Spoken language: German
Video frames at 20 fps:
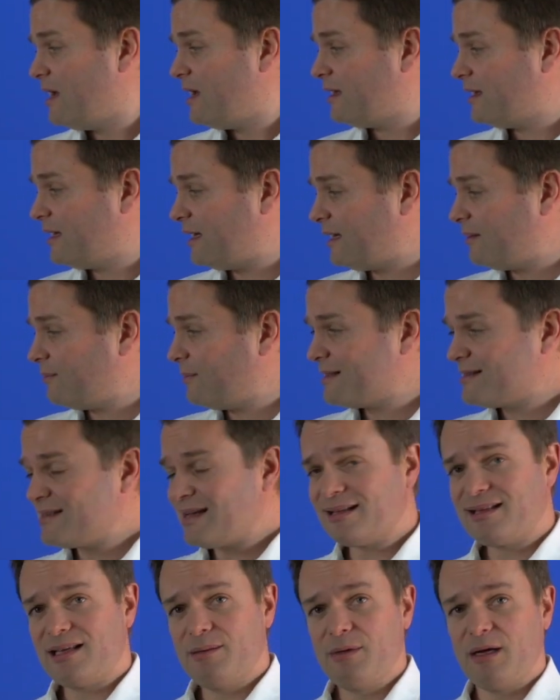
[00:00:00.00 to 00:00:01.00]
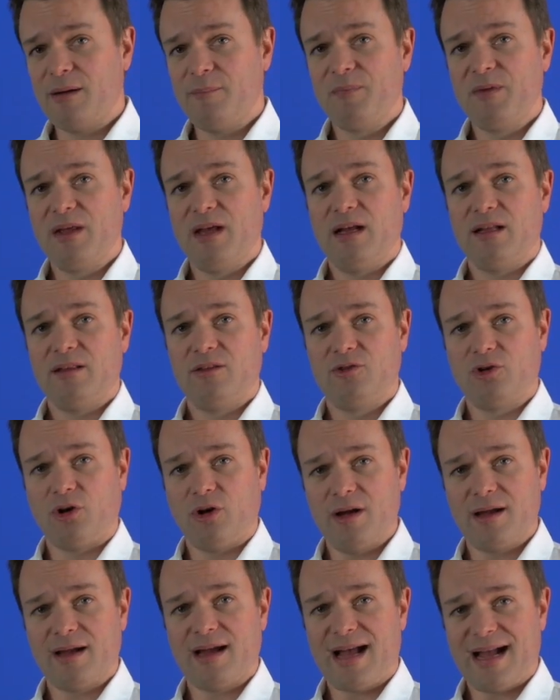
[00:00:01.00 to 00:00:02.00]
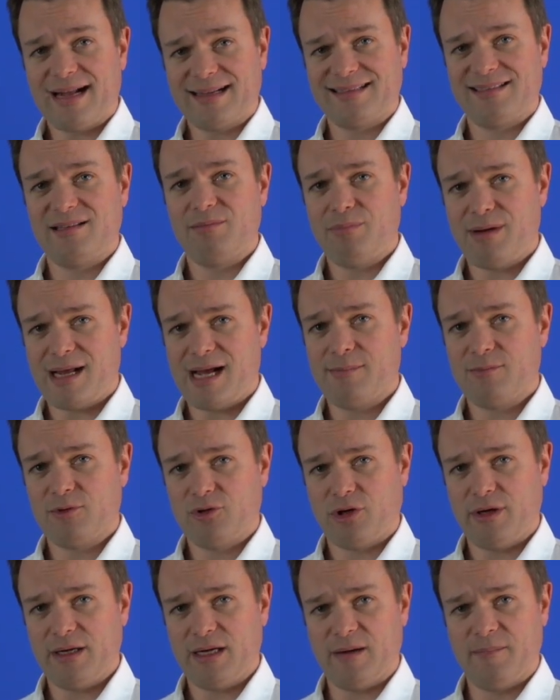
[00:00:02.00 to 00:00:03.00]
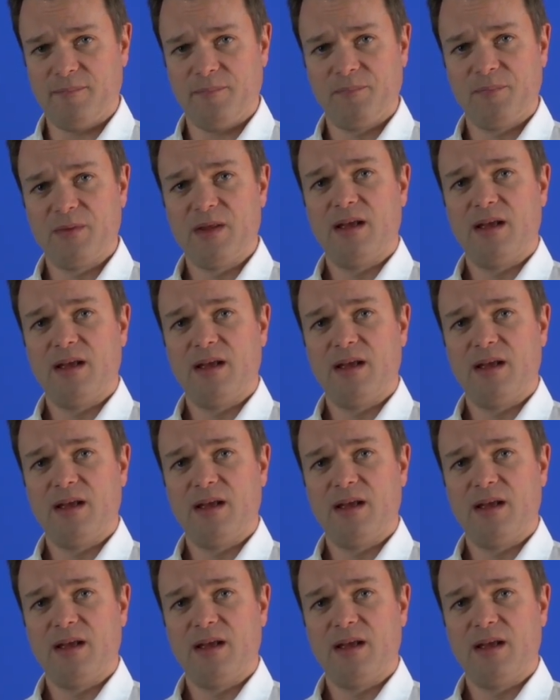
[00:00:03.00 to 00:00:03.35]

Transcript: Ja, man sagt immer, teure Aktien bleiben teuer.